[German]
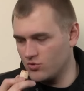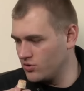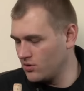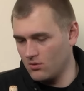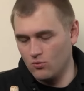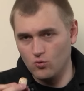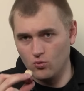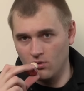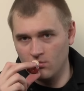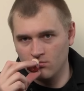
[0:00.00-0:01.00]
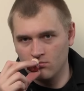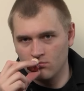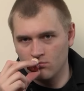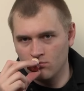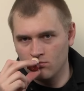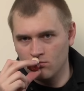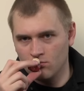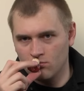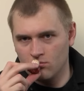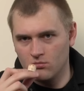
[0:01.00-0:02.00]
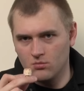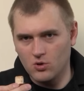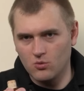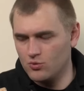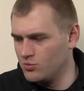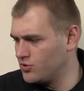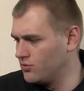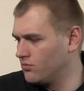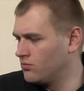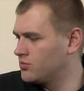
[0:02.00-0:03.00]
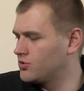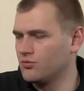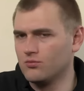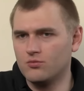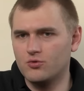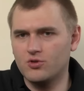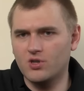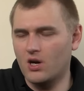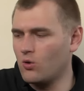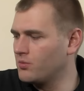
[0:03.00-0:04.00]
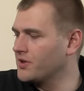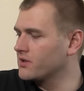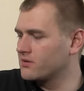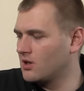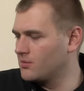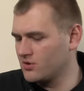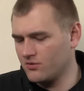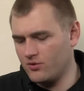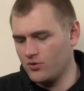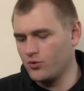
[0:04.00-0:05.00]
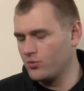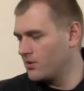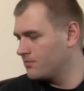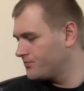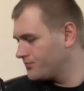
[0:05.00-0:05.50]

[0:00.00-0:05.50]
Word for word: schöner. Uh, oh. da kommt ein bisschen, bisschen Traubiges, kam da sofort rüber.